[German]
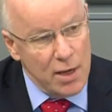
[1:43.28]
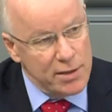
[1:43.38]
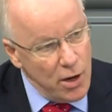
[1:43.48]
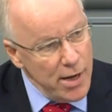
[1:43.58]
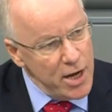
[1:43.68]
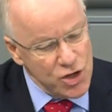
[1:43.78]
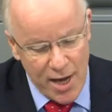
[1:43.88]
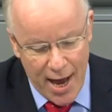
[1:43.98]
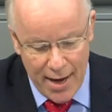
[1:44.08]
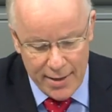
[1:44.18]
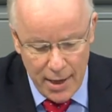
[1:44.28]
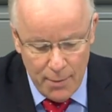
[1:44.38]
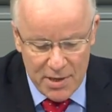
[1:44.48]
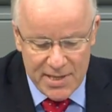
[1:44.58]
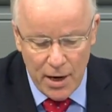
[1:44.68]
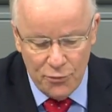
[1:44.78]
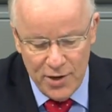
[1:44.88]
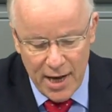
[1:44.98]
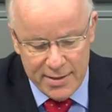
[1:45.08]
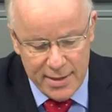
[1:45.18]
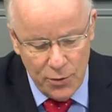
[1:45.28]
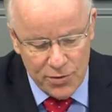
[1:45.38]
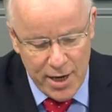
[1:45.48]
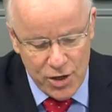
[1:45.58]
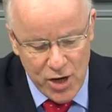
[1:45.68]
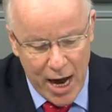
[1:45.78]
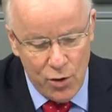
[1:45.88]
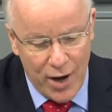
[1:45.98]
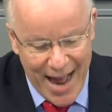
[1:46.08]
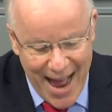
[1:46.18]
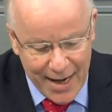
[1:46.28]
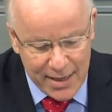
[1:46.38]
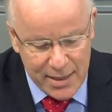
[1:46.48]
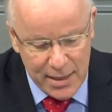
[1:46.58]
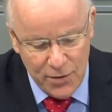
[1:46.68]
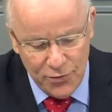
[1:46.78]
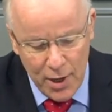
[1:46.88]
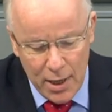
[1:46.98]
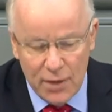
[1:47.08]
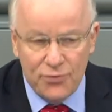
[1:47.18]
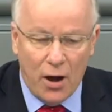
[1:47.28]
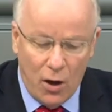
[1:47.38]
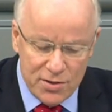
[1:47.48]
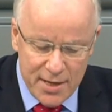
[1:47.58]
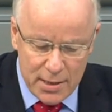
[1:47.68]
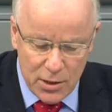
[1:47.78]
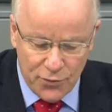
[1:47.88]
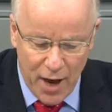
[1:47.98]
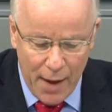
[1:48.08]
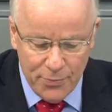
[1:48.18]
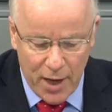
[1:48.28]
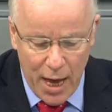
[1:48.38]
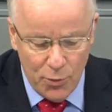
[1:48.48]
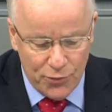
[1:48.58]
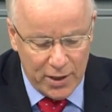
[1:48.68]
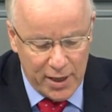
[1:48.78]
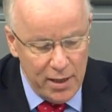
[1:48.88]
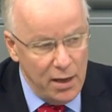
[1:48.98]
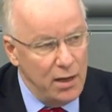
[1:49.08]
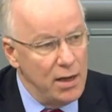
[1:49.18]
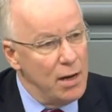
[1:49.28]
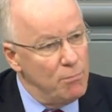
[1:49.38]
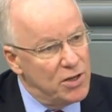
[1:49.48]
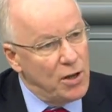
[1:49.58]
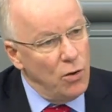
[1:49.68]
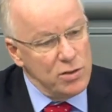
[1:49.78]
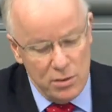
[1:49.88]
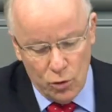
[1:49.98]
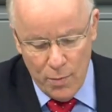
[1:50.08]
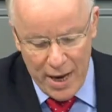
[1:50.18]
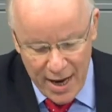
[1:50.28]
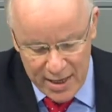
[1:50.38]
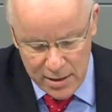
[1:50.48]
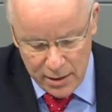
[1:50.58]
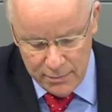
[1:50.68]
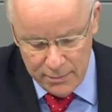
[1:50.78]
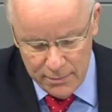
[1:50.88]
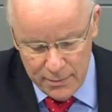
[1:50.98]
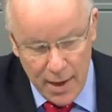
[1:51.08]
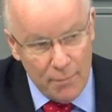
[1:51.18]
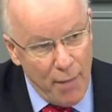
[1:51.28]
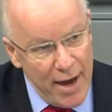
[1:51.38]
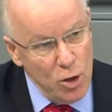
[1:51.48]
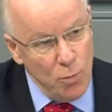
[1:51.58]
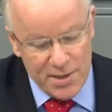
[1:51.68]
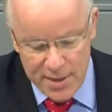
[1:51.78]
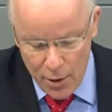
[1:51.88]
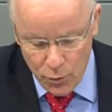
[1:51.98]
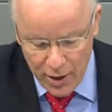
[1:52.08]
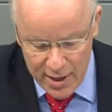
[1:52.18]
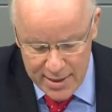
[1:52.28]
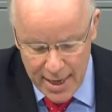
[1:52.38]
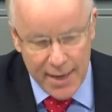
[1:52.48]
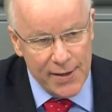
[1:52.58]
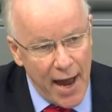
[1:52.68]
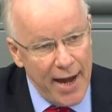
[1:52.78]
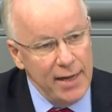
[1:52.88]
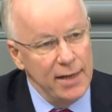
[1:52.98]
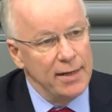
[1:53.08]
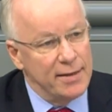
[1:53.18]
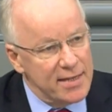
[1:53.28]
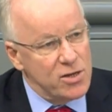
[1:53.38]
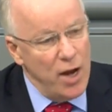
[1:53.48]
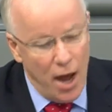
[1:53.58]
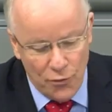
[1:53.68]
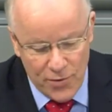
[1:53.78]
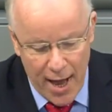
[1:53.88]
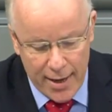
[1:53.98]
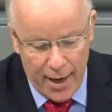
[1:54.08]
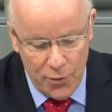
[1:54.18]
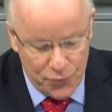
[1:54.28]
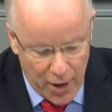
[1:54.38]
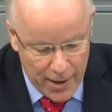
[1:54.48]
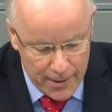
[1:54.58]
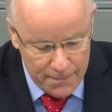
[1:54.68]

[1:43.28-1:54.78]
Soll der Staat mit seiner Finanzierungsentscheidung aktiv die Voraussetzungen für Abtreibung von Kindern mit Down-Syndrom erleichtern? Meine Überzeugung ist, nein, das soll er auf gar keinen Fall.